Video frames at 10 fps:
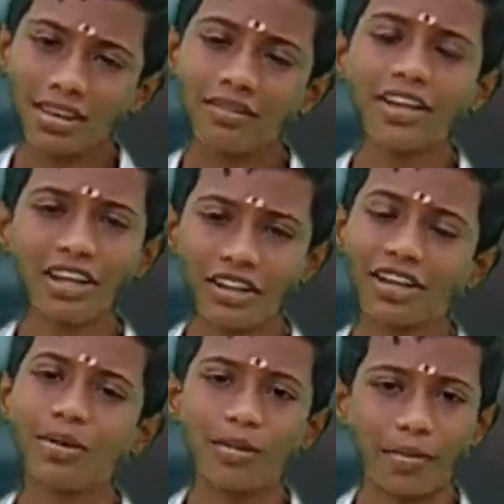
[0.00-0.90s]
இந்த
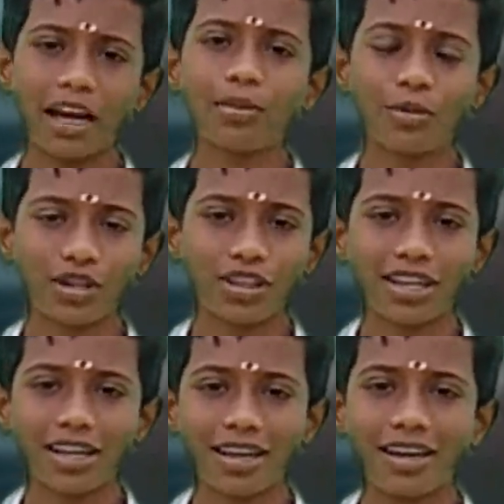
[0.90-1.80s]
வீடியோவில் நம்ம பார்க்க போகிறது
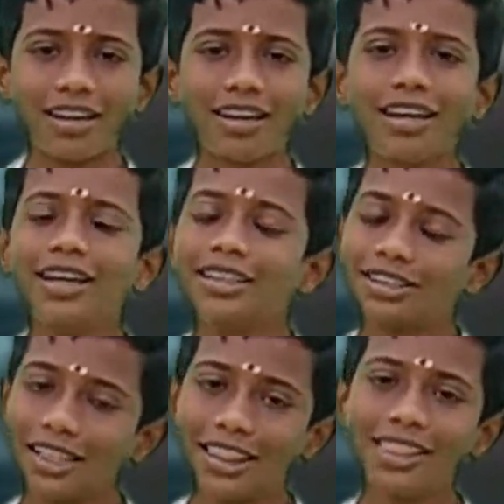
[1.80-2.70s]
என்னென்னா
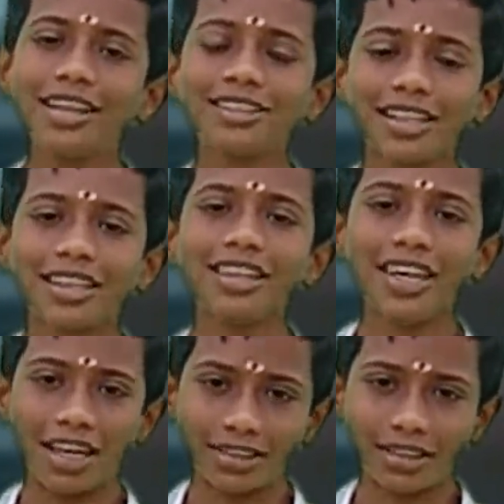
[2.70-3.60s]
சந்திர
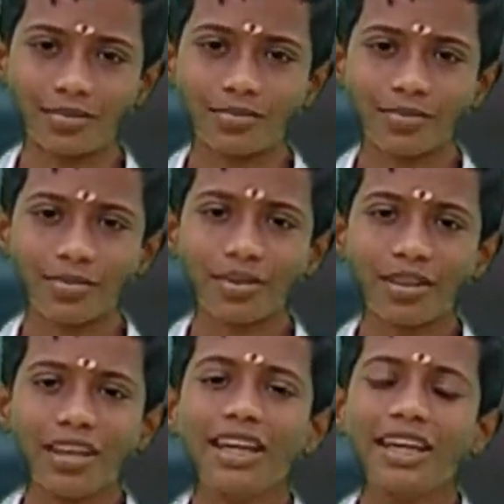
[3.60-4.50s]
சக்தி ஆசனம்
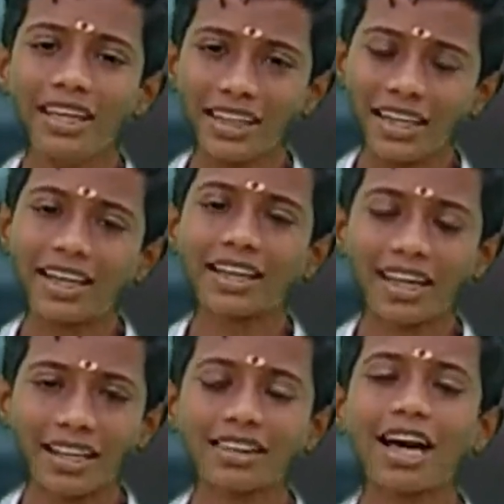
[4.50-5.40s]
இது எனக்கு
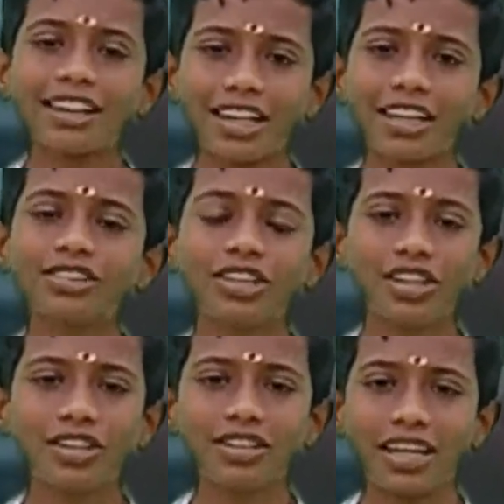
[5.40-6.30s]
எங்கள் தாத்தா தான்
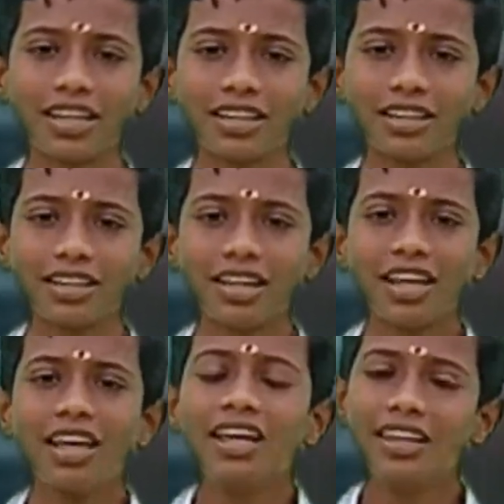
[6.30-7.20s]
சொல்லி கொடுத்தாரு
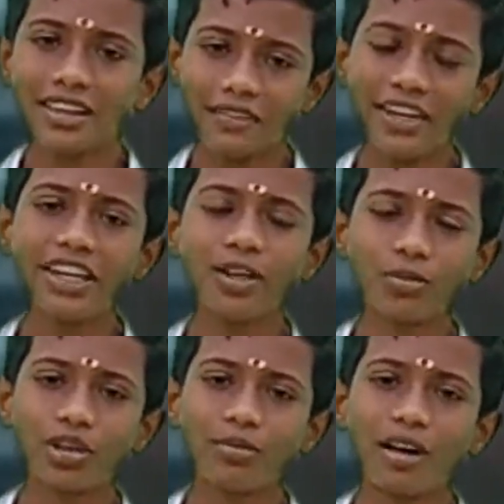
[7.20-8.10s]
இந்த வீடியோ
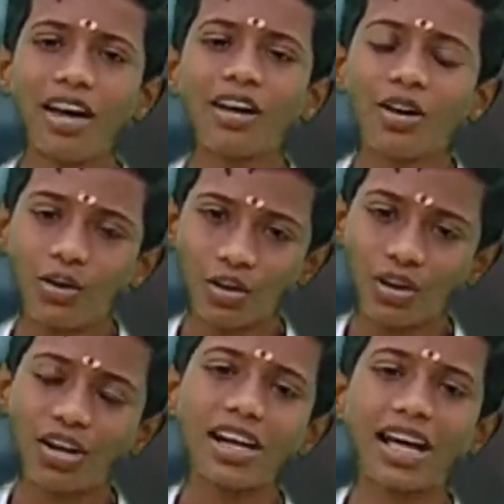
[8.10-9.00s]
மூலமாக
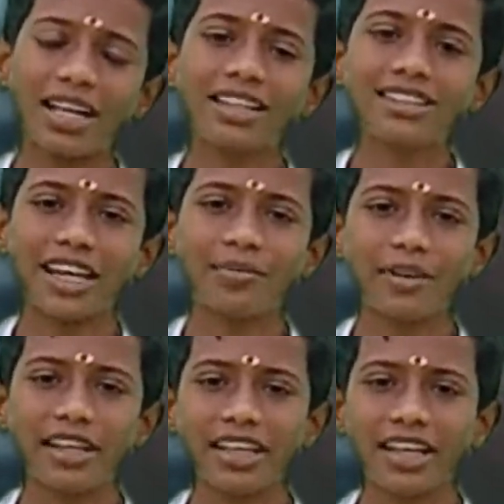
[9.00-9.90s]
உங்களோட நான் அதை ஷேர்
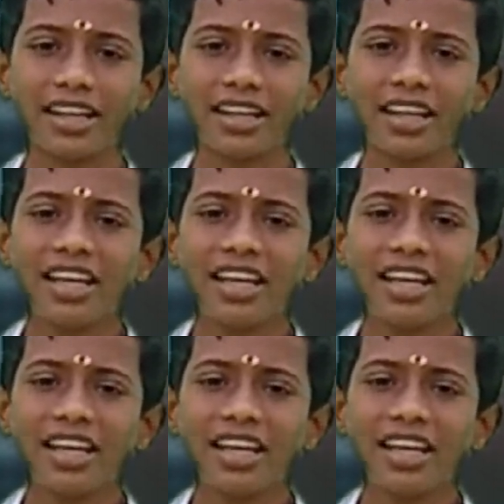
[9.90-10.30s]
பண்ணிக்கிறேன்